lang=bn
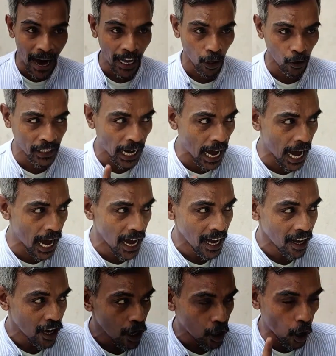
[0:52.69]
বারোটা
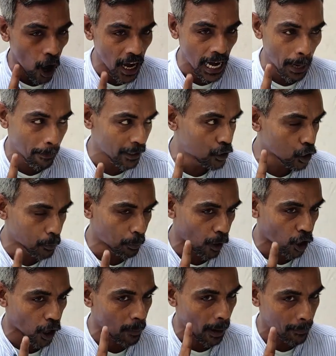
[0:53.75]
কয়লা বিদ্যুৎ
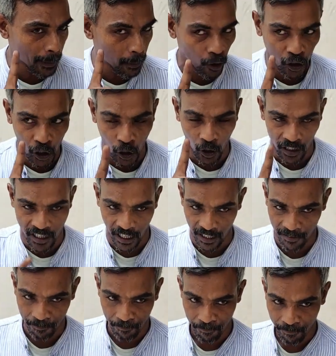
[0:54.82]
প্রকল্প আপনি বন্ধ
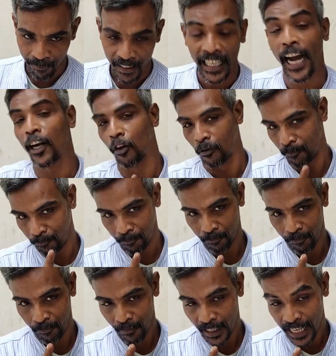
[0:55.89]
করেছেন কেন
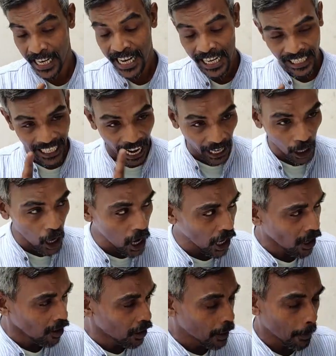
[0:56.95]
কেন
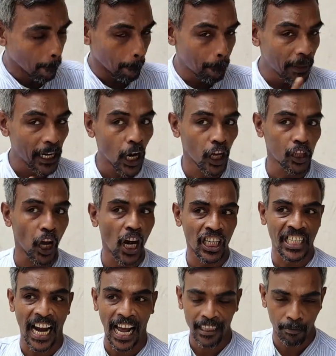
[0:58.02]
বিগত
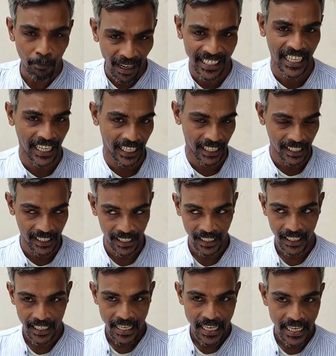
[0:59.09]
সাত মাসে
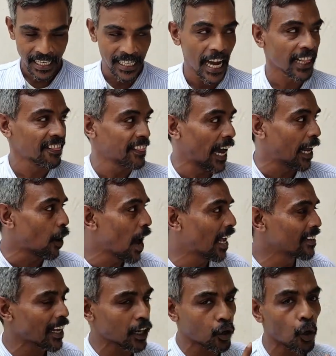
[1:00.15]
যে তেরো
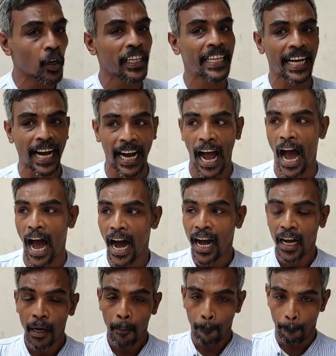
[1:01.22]
হাজার কোটি টাকা
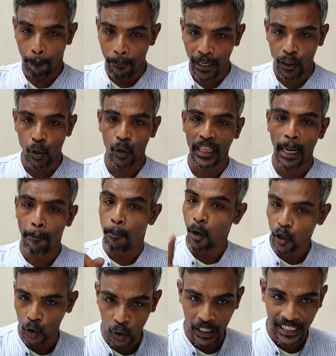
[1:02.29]
বিদ্যুতে
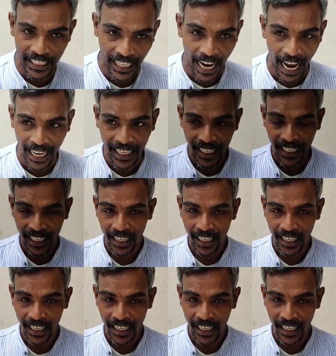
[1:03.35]
ভর্তুকি দিলেন